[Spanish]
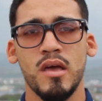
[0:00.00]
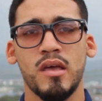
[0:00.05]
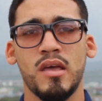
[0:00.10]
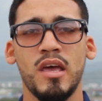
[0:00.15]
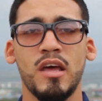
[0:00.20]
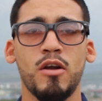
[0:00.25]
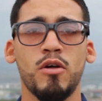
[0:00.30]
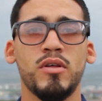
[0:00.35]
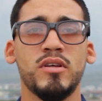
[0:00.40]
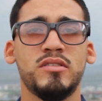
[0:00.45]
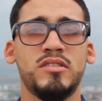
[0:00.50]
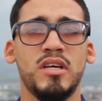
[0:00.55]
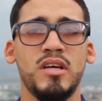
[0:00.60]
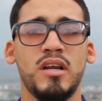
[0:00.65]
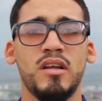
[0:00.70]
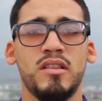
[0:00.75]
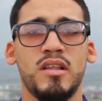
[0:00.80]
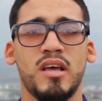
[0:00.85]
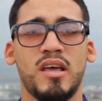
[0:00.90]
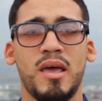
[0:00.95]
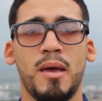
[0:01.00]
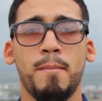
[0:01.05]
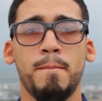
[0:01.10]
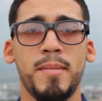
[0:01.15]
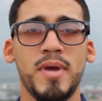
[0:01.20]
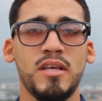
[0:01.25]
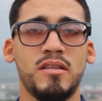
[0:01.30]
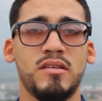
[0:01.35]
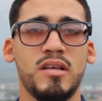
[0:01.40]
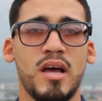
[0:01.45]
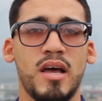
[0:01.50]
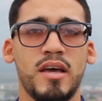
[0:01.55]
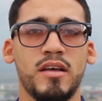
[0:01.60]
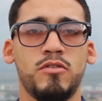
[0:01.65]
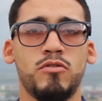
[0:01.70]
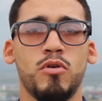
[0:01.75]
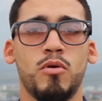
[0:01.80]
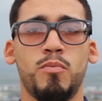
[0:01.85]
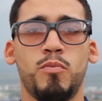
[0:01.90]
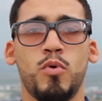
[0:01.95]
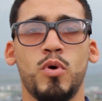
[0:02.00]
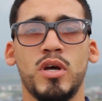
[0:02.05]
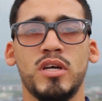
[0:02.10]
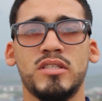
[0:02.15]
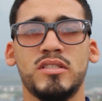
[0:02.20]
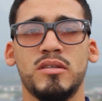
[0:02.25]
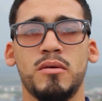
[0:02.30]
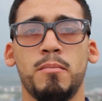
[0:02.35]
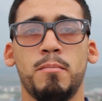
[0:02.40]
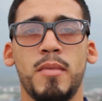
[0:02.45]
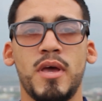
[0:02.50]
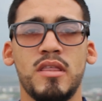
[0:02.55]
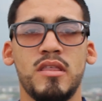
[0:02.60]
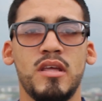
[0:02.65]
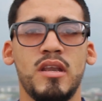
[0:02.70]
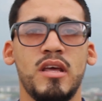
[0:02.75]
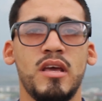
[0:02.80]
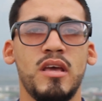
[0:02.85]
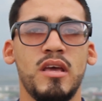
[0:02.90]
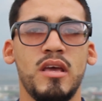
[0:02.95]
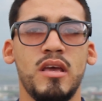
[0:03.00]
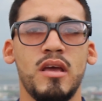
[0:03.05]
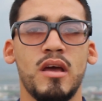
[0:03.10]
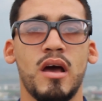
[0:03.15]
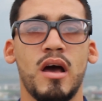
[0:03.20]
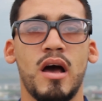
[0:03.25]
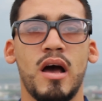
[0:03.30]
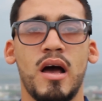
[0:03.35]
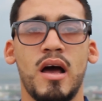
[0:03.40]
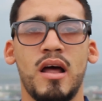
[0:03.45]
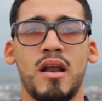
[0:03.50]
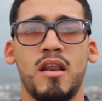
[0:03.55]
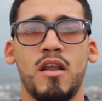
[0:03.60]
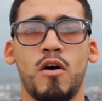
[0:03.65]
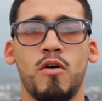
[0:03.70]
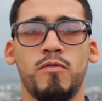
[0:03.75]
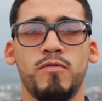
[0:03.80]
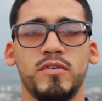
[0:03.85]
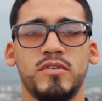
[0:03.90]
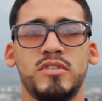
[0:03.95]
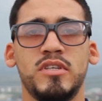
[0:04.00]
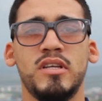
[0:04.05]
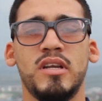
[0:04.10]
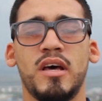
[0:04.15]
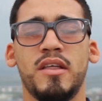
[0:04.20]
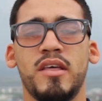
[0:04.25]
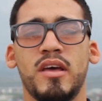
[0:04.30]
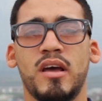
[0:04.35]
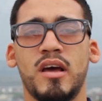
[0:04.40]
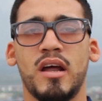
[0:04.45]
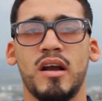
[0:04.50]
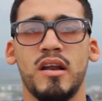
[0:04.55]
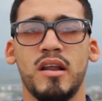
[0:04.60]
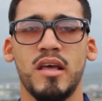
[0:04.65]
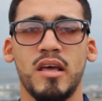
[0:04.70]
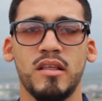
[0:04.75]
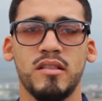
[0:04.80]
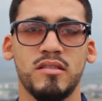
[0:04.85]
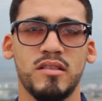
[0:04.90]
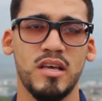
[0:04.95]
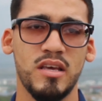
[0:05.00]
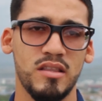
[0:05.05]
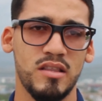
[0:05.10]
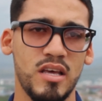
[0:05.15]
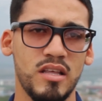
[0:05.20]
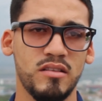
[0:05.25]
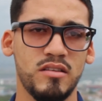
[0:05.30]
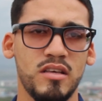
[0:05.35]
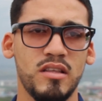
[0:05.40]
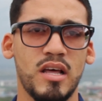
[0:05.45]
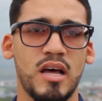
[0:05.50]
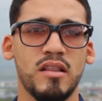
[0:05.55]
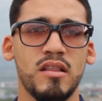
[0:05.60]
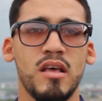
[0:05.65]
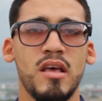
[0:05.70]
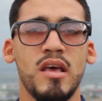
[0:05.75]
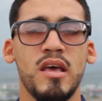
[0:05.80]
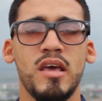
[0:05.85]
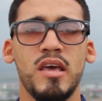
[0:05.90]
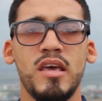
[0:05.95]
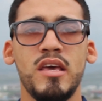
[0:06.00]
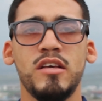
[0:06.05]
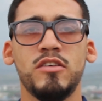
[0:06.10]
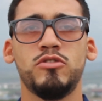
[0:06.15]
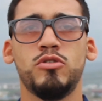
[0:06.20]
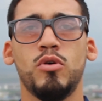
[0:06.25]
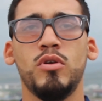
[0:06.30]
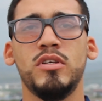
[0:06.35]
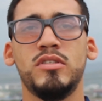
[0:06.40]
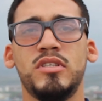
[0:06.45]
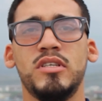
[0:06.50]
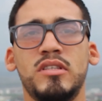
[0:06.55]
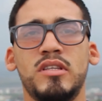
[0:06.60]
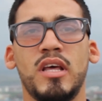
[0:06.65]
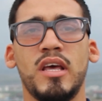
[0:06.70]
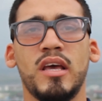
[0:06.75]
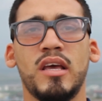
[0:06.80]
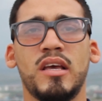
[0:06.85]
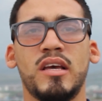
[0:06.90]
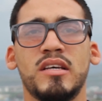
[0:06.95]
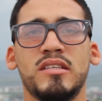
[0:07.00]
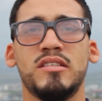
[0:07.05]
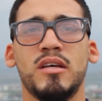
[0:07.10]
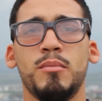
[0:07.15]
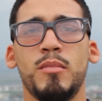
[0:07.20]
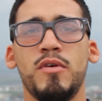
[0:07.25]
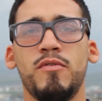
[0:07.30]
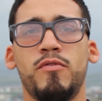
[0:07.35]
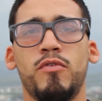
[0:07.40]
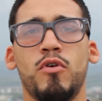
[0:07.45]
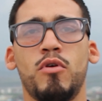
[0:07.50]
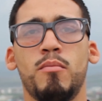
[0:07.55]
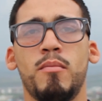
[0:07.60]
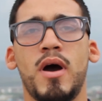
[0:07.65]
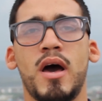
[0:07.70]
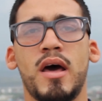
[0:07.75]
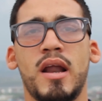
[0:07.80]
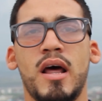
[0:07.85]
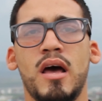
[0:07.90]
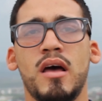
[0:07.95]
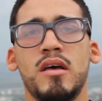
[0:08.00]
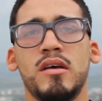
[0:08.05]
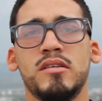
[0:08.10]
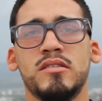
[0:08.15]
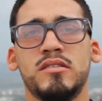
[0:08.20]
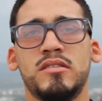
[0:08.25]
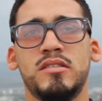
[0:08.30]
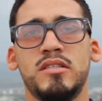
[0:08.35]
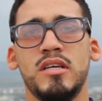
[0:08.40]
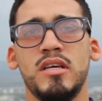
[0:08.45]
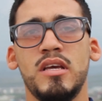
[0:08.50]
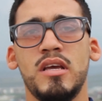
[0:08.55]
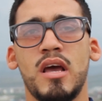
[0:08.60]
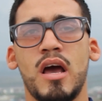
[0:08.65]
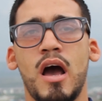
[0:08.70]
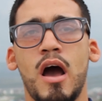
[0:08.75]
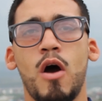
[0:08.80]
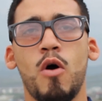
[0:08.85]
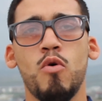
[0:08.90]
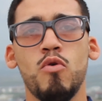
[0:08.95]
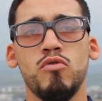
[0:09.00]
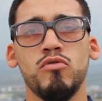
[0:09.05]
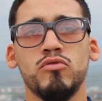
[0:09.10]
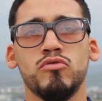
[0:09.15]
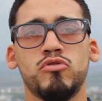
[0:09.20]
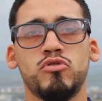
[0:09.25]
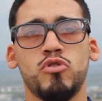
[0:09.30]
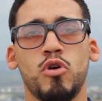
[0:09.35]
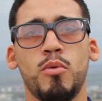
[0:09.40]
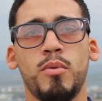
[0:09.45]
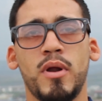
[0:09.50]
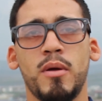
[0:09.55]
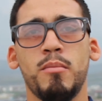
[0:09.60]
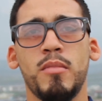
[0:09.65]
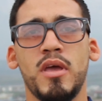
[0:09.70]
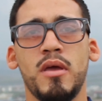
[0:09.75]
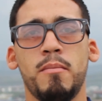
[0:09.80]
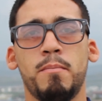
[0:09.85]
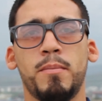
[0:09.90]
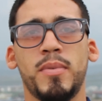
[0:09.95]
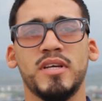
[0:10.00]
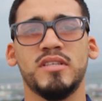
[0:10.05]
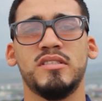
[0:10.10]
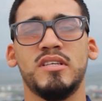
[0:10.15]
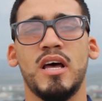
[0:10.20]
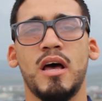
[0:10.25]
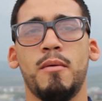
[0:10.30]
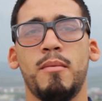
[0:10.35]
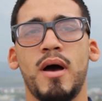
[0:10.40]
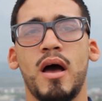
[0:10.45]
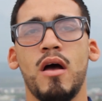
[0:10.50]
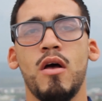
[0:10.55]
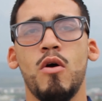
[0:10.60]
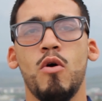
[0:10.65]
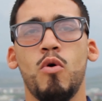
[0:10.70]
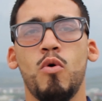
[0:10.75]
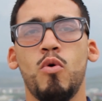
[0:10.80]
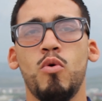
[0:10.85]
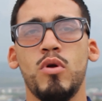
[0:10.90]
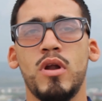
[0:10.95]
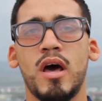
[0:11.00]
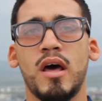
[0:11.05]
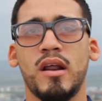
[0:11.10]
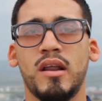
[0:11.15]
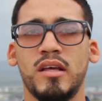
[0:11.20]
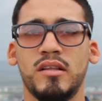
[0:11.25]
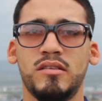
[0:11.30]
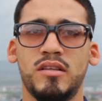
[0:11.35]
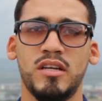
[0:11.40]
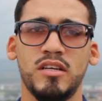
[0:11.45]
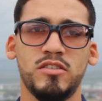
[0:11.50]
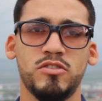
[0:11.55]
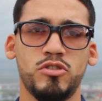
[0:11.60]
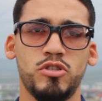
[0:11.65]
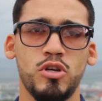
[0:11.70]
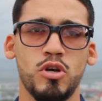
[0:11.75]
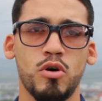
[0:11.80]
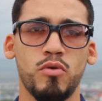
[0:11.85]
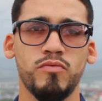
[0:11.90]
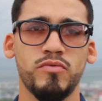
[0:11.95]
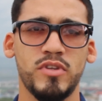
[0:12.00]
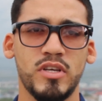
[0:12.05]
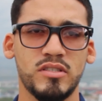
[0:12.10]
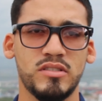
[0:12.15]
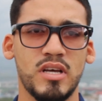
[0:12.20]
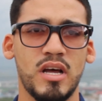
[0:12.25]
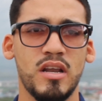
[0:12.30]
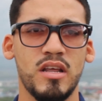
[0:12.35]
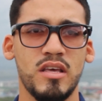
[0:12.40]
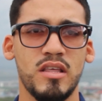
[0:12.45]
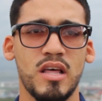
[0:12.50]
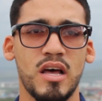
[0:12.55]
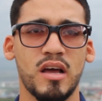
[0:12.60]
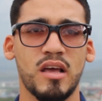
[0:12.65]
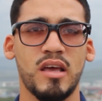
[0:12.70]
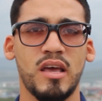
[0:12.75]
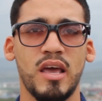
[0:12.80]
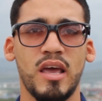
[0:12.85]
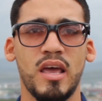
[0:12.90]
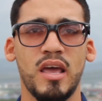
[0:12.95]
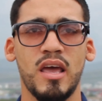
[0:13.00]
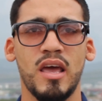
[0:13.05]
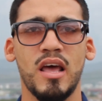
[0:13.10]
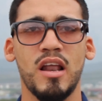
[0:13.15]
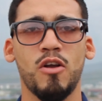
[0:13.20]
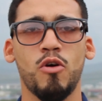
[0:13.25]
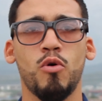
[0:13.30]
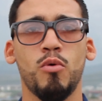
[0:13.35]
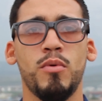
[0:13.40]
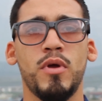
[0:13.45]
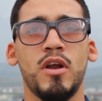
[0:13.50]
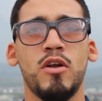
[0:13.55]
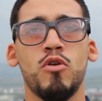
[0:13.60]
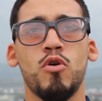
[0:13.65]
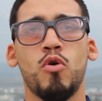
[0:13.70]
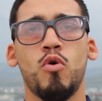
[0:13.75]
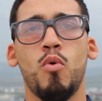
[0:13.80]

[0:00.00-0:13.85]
Quiero decir de que en vista a esto pues me dirigí a la oficina de carnet de identidad y solicité que se me informara si aún sobre mí pesaba una restricción de salida que el gobierno